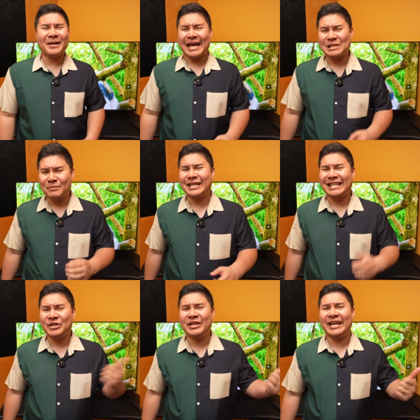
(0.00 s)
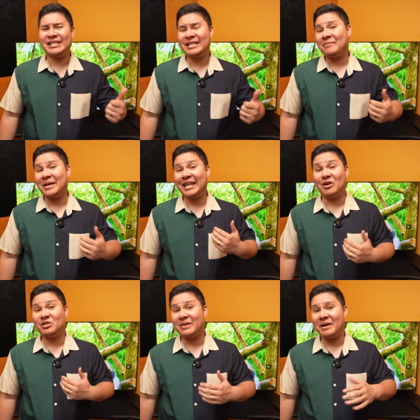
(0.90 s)
pang expert na kasi yun eh, kasi nga
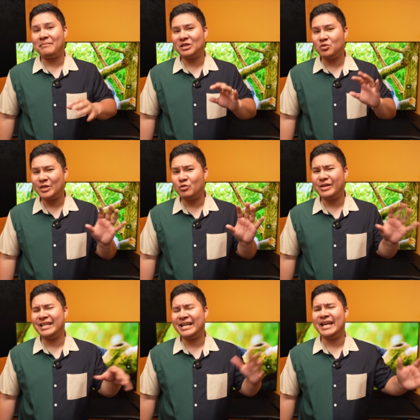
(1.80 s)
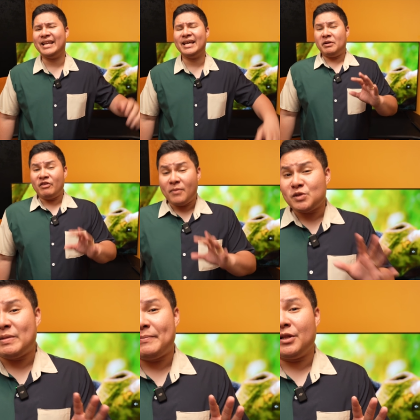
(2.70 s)
mahilig ako sa mga pag-tweak-tweak na ganyan. But for
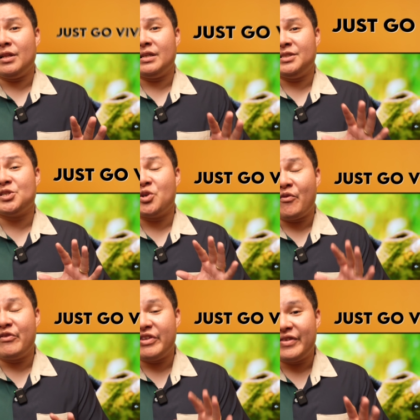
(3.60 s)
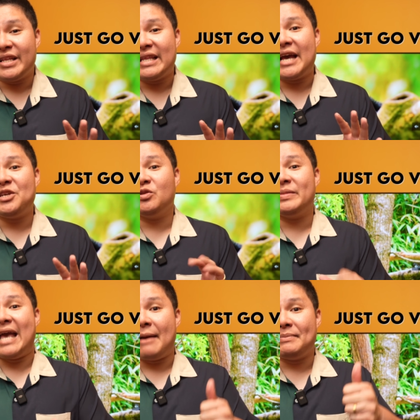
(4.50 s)
most people, just go for vivid and you'll
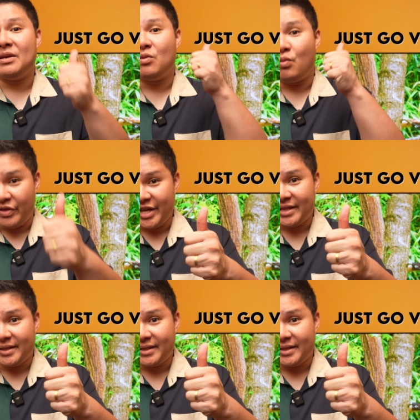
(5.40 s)
be happy with it.